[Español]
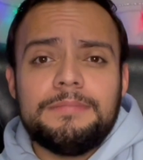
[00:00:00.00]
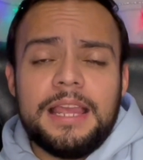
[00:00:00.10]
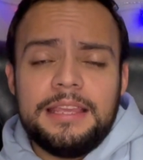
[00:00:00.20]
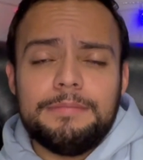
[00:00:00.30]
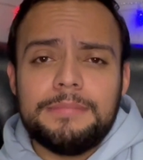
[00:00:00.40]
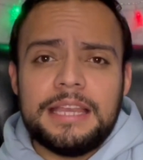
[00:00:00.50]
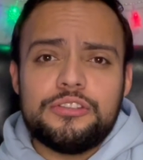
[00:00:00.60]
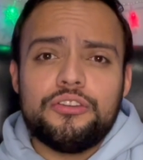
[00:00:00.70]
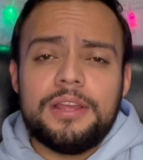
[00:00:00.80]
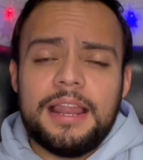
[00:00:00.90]
el
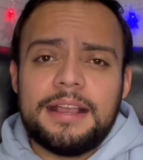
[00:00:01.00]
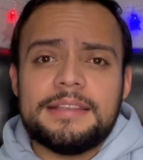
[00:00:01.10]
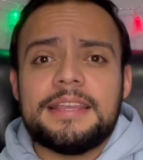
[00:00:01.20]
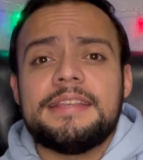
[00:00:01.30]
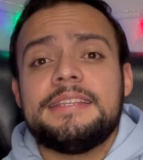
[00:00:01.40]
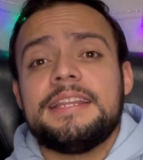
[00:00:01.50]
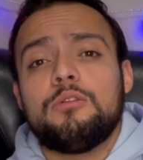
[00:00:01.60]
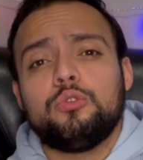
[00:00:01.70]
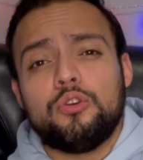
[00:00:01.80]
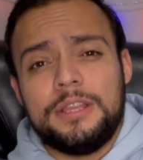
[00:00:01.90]
gimnasio de la casa sin
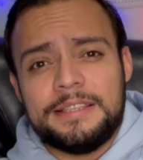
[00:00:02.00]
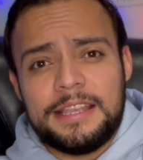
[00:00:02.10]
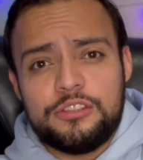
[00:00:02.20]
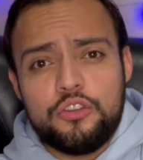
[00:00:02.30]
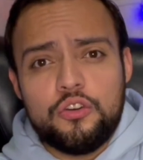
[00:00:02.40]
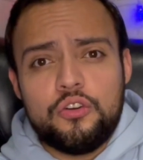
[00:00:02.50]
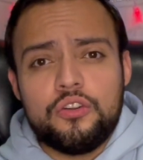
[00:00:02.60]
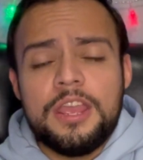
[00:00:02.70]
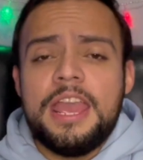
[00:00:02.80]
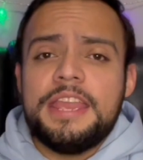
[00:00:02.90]

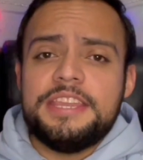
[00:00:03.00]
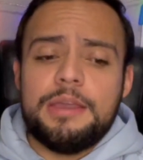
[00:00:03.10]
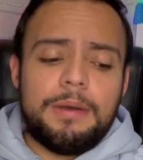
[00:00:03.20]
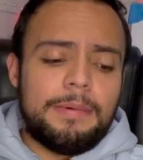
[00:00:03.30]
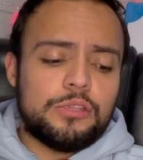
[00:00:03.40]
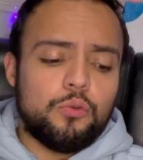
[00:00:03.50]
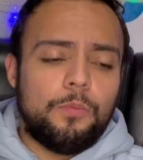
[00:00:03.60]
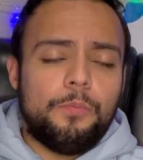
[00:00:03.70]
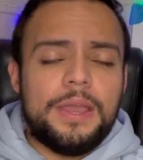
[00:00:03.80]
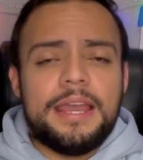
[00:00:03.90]
autorización, llevaba su
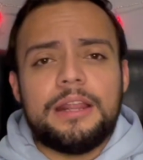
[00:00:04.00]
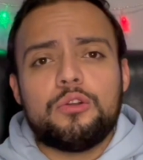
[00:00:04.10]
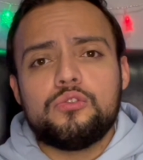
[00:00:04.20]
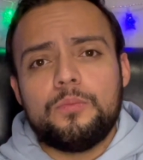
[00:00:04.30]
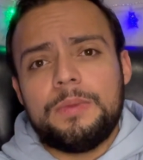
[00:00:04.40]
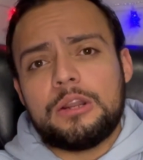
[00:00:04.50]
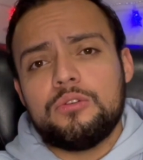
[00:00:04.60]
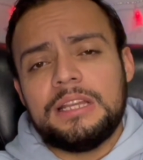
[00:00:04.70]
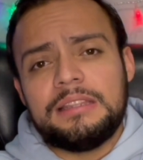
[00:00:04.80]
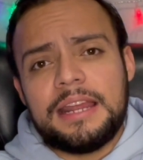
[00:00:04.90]
perro, su
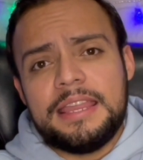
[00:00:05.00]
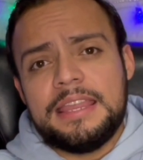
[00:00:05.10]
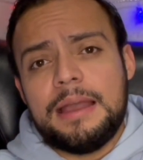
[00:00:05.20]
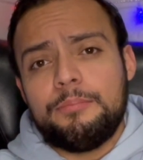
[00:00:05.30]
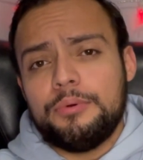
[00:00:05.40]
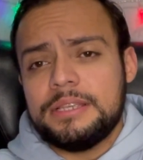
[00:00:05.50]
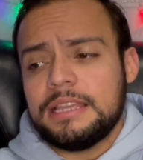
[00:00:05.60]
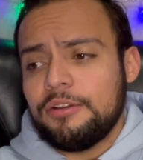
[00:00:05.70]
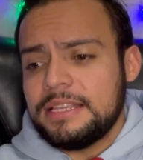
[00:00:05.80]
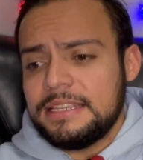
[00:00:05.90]
perro que traía pues
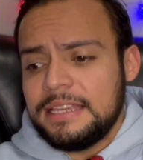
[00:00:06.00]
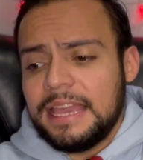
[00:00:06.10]
ahora sí que